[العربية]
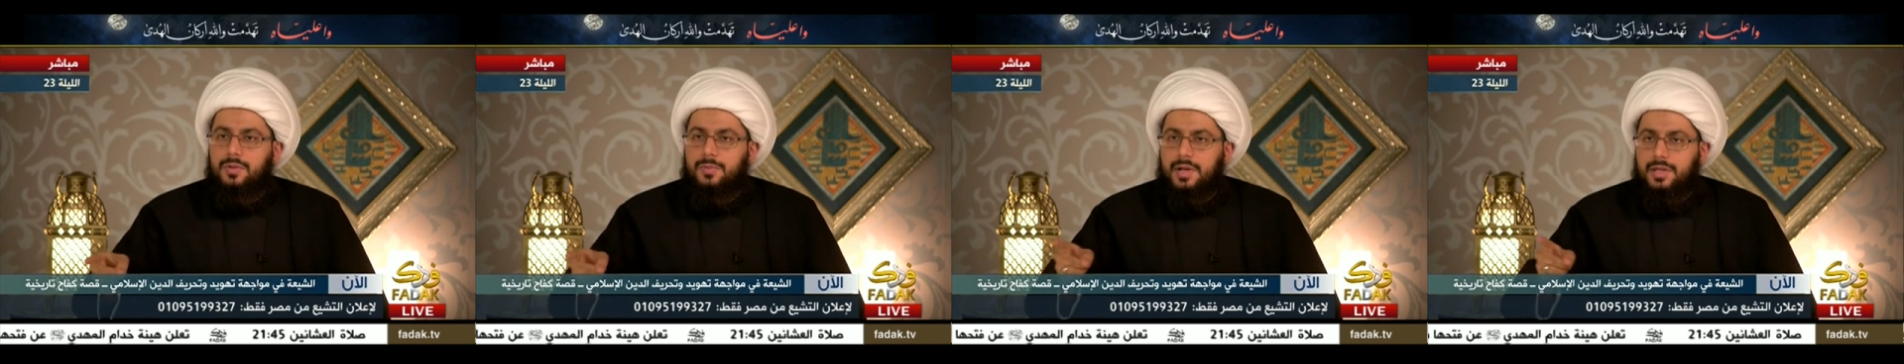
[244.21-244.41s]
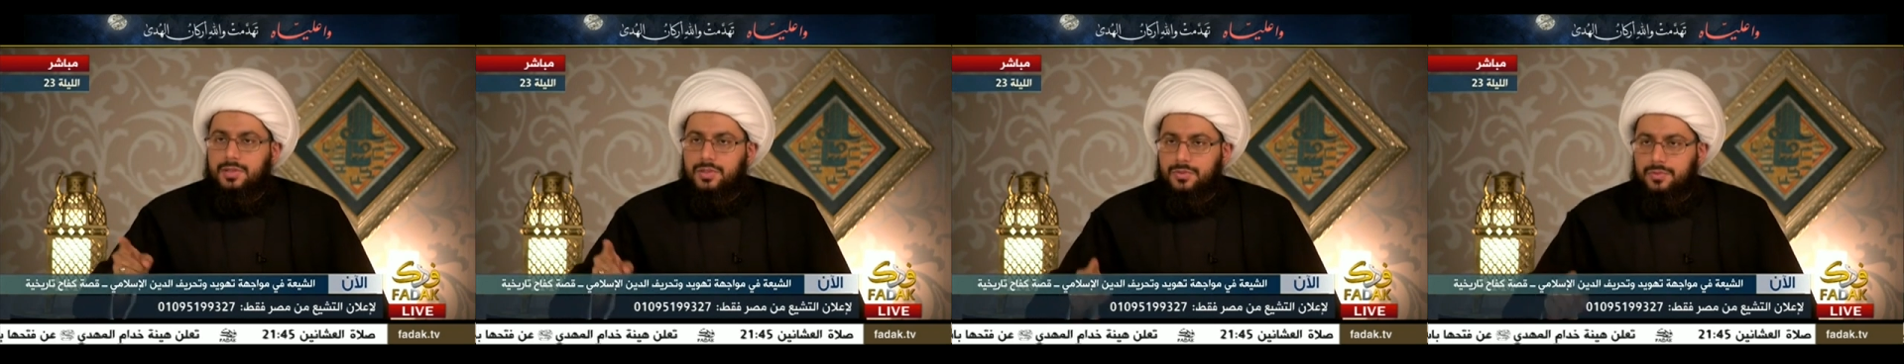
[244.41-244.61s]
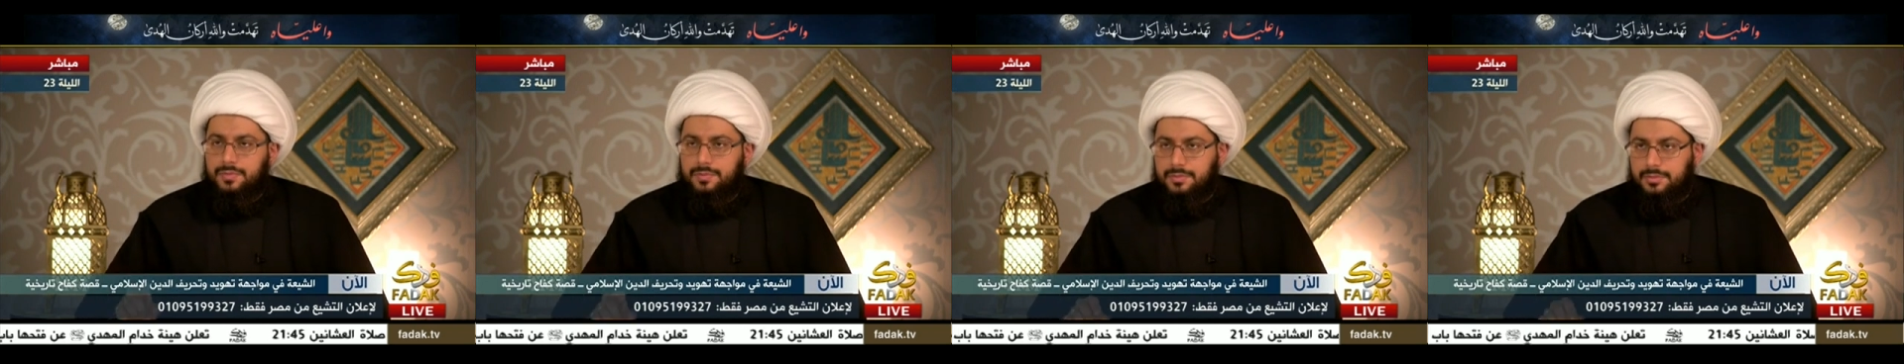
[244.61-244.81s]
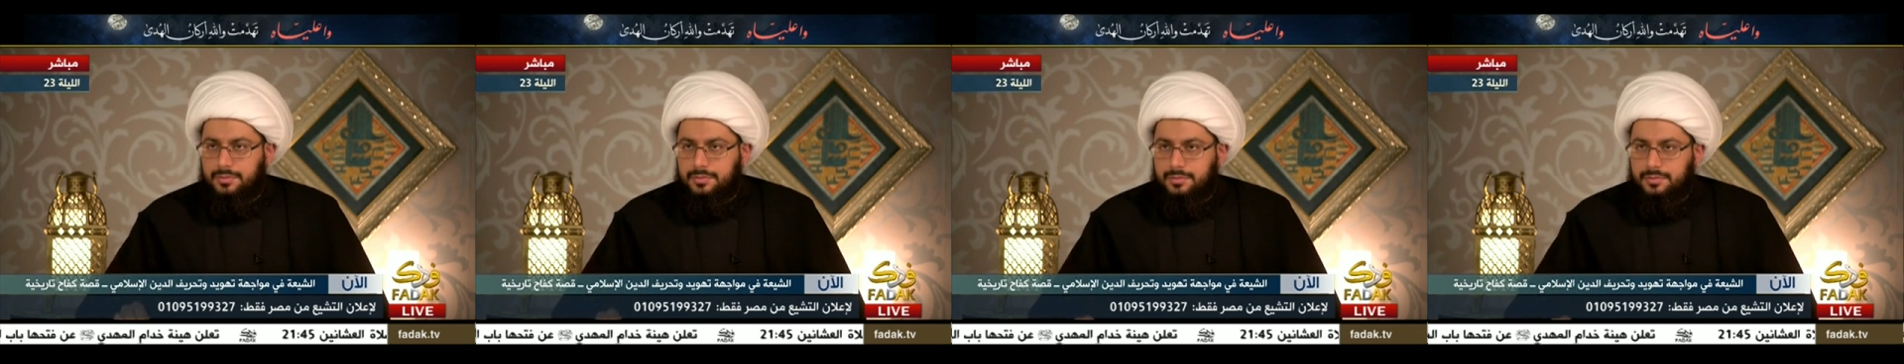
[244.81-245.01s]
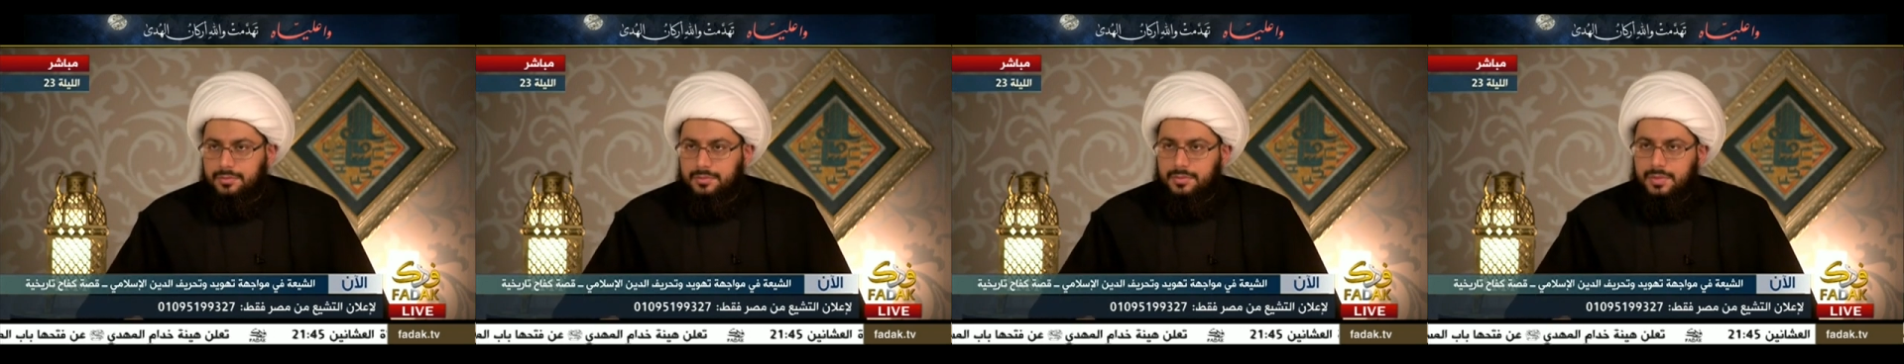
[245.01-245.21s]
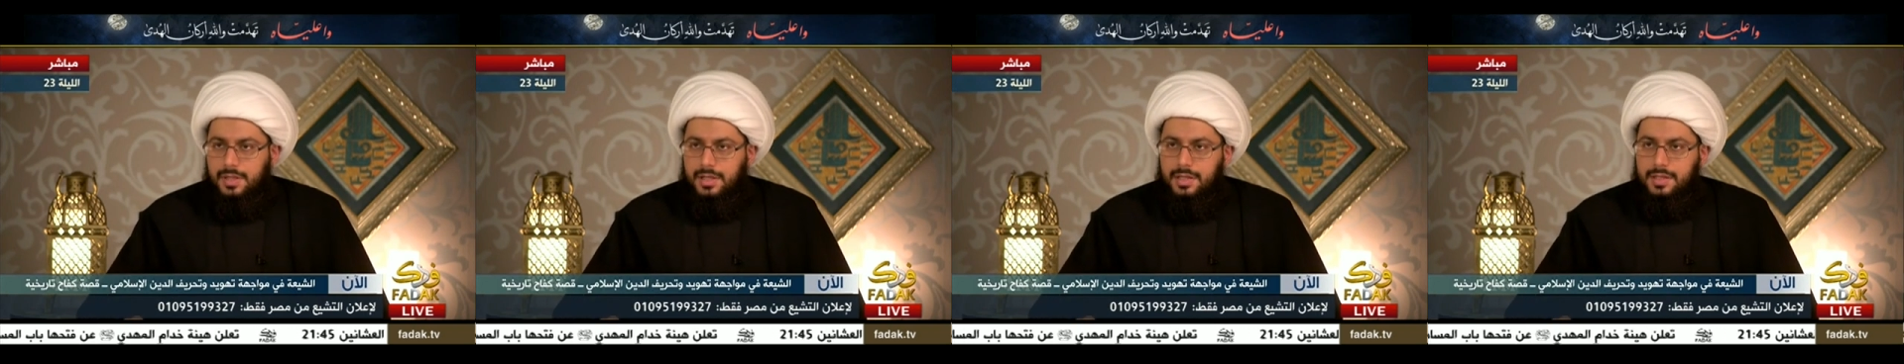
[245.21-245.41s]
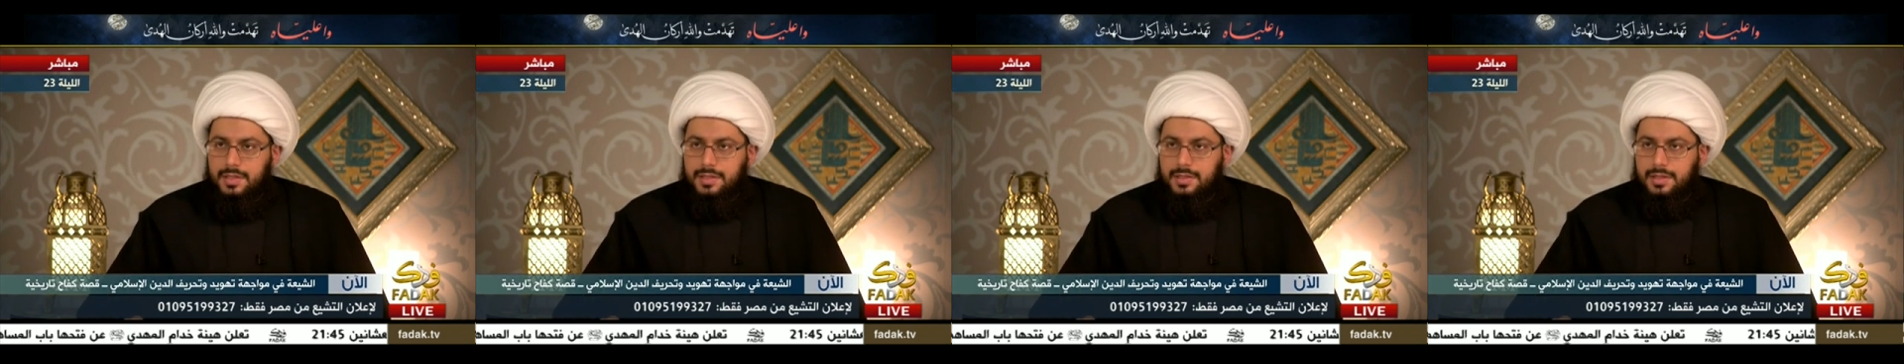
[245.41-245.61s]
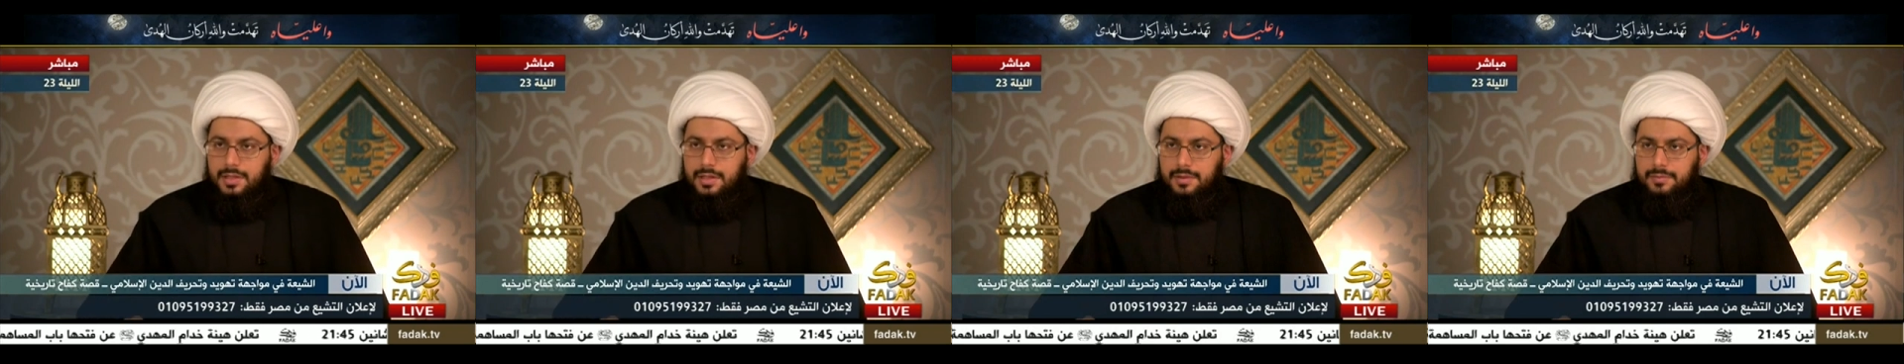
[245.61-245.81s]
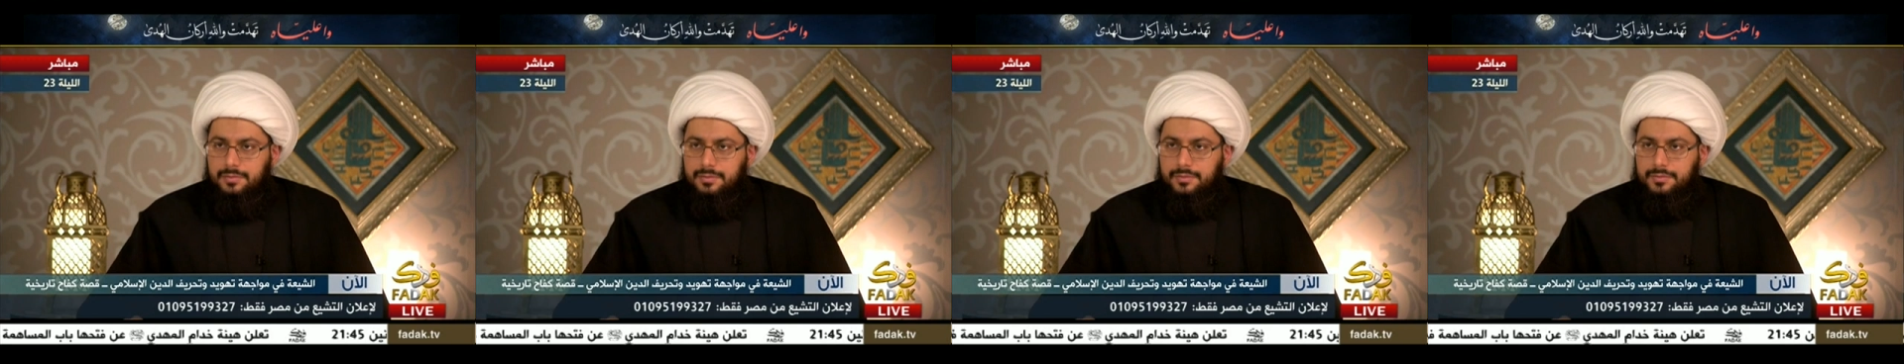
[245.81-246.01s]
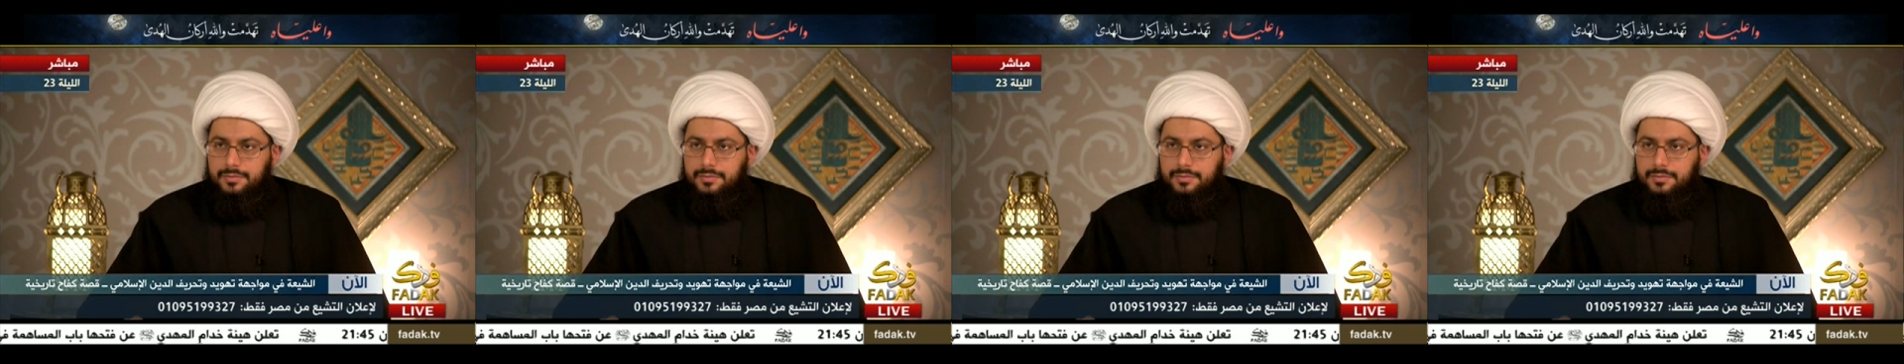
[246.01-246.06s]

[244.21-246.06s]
المعصوم عليه السلام